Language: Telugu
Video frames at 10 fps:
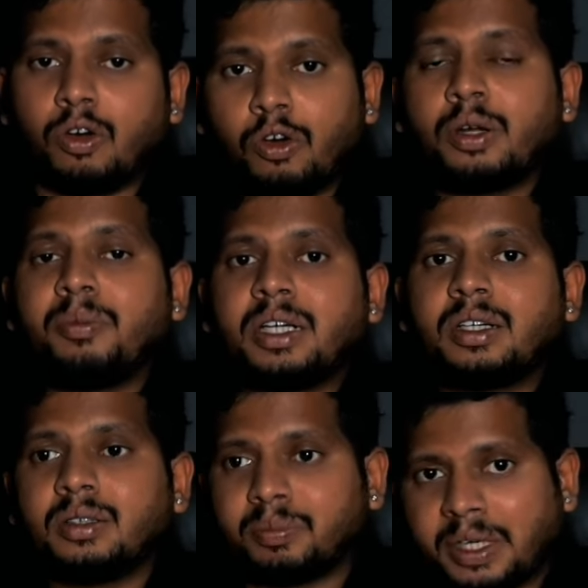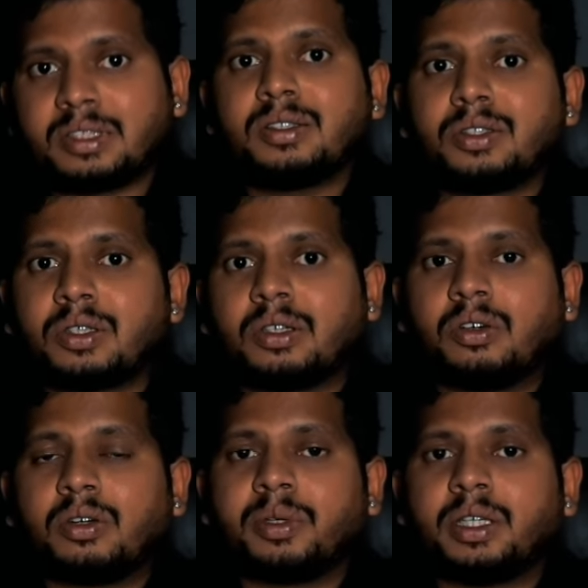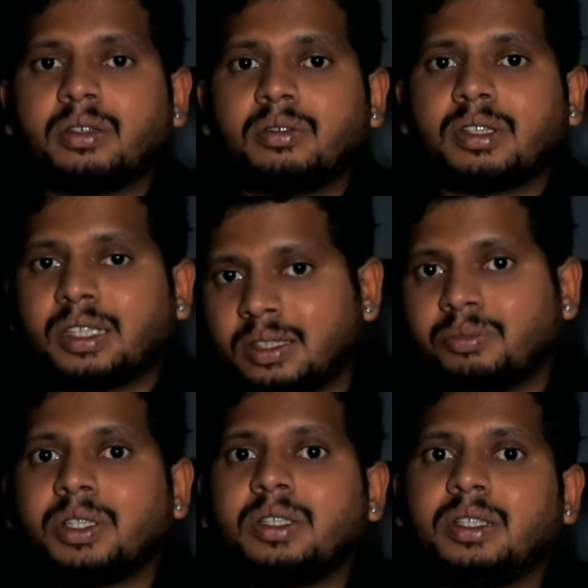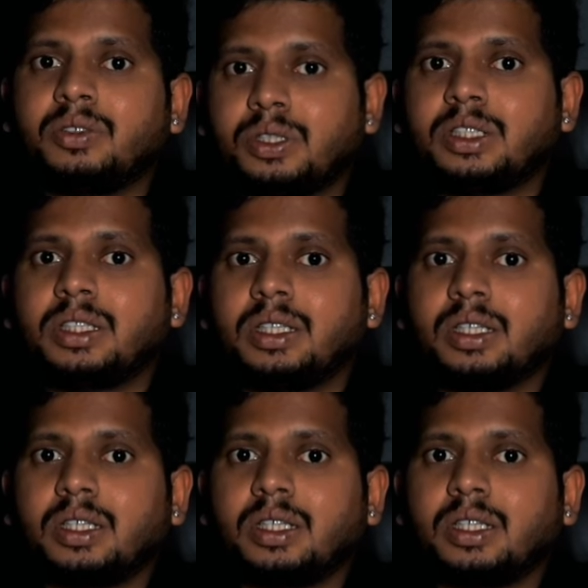గవర్నమెంట్ ప్రజెంట్ ఉన్న గవర్నమెంట్ తక్షణమే దీని గురించి